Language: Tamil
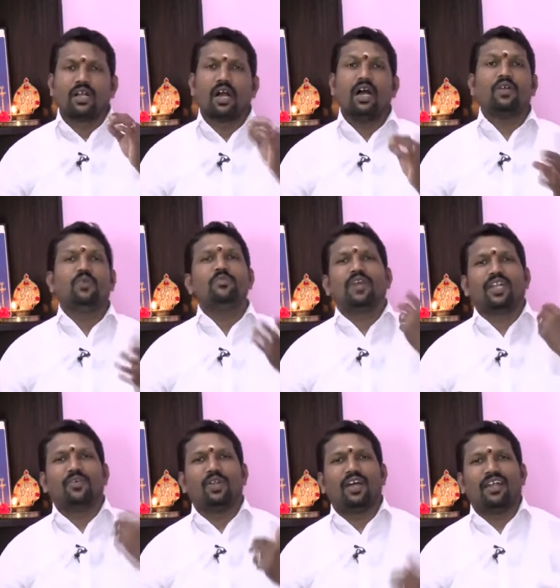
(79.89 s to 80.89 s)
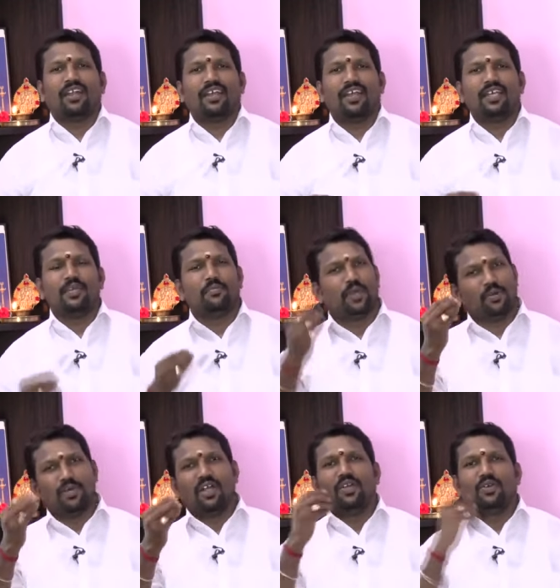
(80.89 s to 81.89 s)
காக்கும் கடவுளான
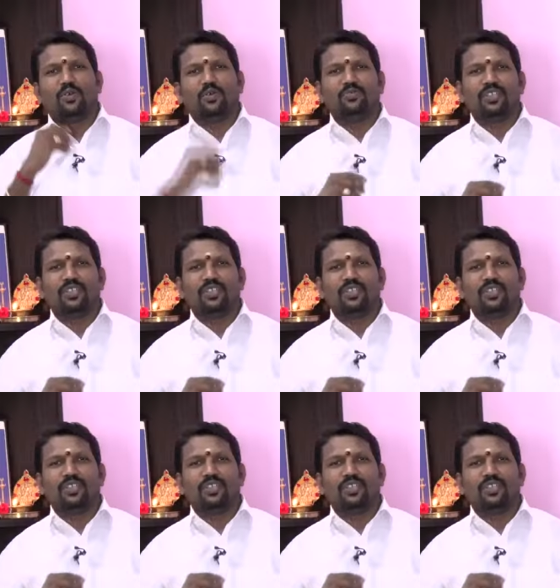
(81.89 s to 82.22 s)
பெருமாளுக்கும்